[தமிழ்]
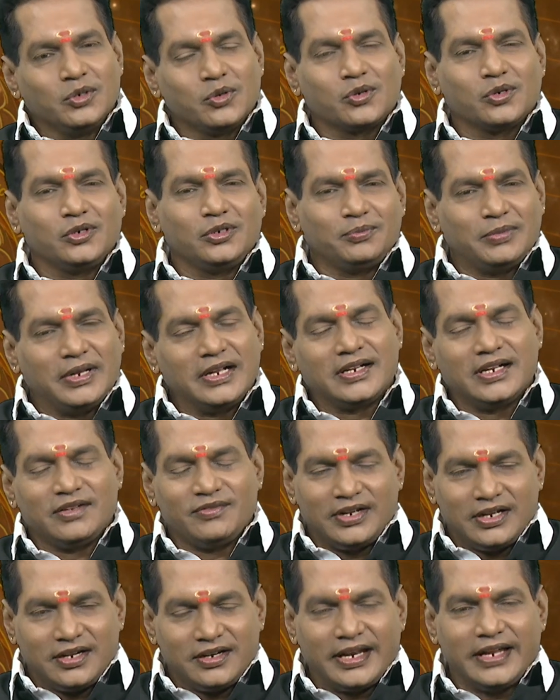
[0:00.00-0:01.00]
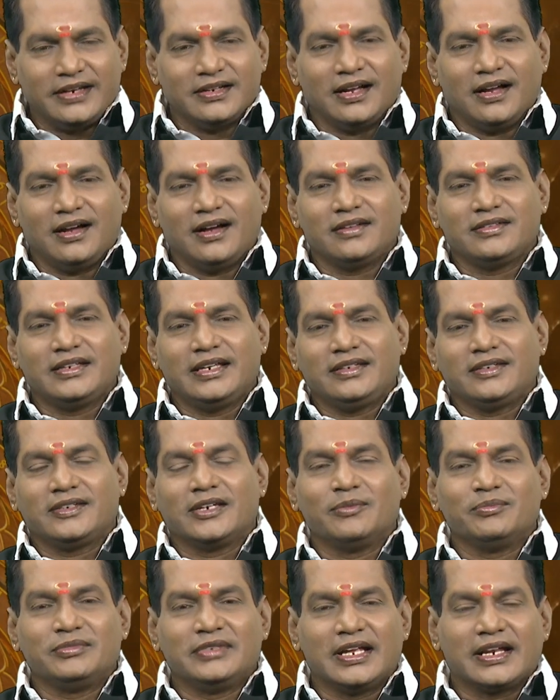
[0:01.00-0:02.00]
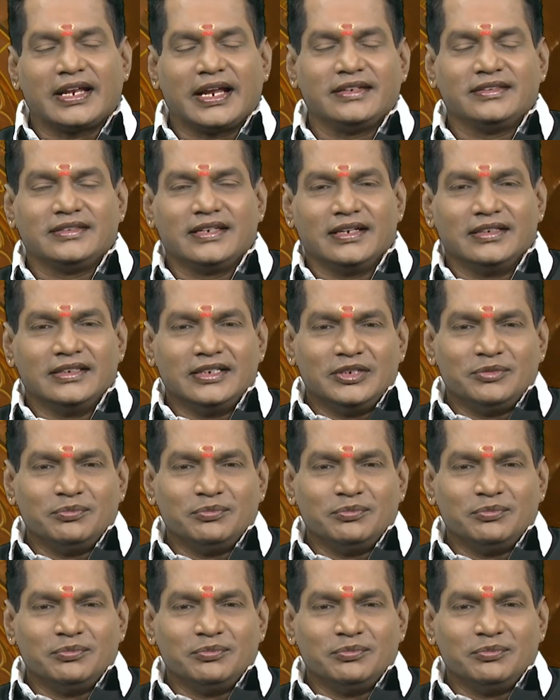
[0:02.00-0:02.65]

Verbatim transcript: குரு பகவானின் ஆதிக்கம் நிறைந்த